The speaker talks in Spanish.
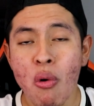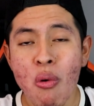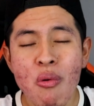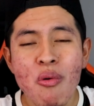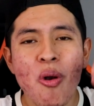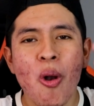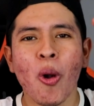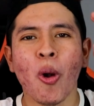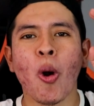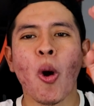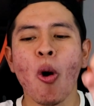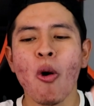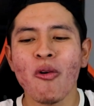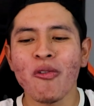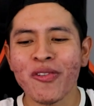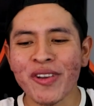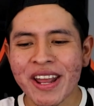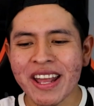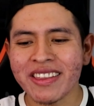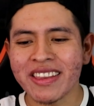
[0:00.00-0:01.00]
un
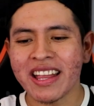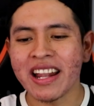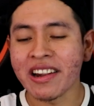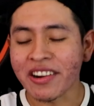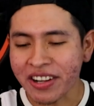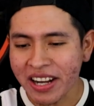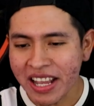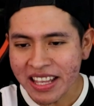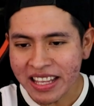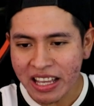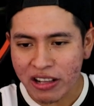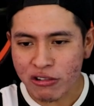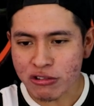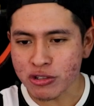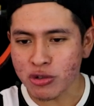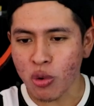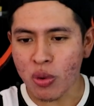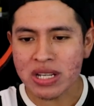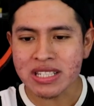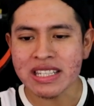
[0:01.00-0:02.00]
cofre del rey que
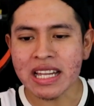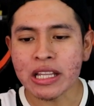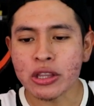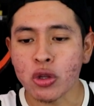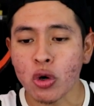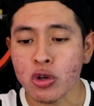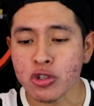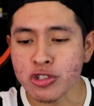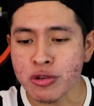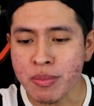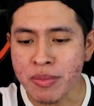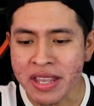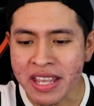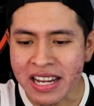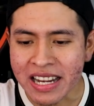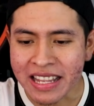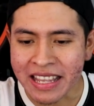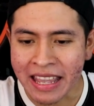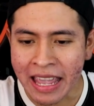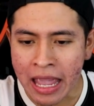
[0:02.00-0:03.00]
nos cuesta
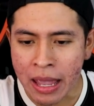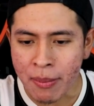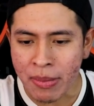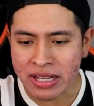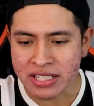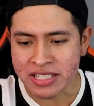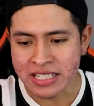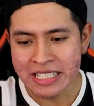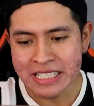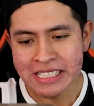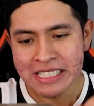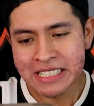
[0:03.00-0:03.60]
2000 gemas?